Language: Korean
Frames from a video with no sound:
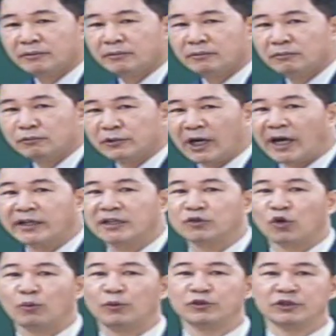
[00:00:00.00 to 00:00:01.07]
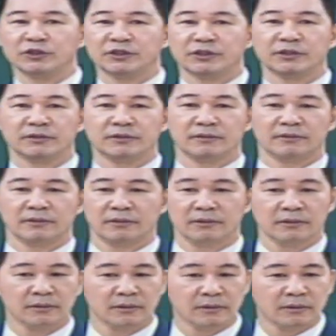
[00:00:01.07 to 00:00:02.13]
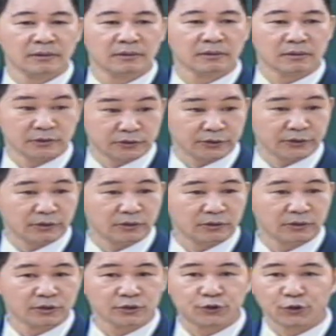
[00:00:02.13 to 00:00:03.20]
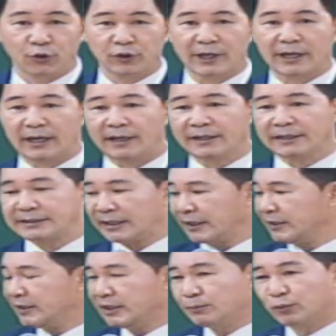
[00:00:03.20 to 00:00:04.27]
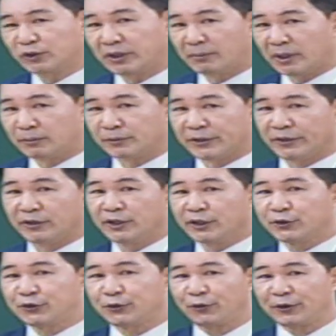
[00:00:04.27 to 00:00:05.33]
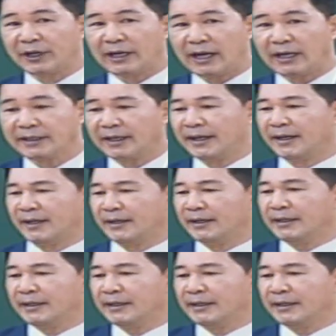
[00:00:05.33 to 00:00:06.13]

우리 아이를 돌보듯이. 그렇죠. 교회 안에 제가 2부 때 말해볼게요. 교회 안에